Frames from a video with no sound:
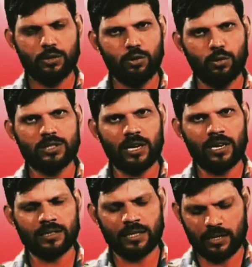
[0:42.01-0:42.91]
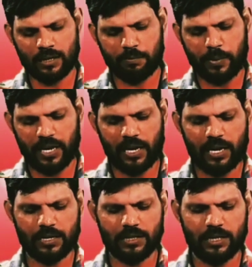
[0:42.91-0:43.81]
दूर तलक था फैला
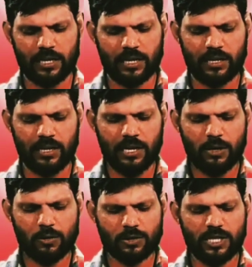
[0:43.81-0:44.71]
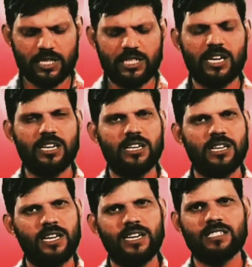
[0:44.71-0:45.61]
अंधेरा उसने किया है
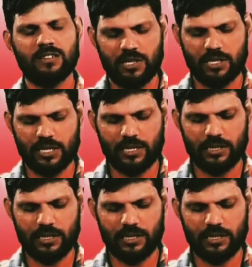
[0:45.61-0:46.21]
एक सवेरा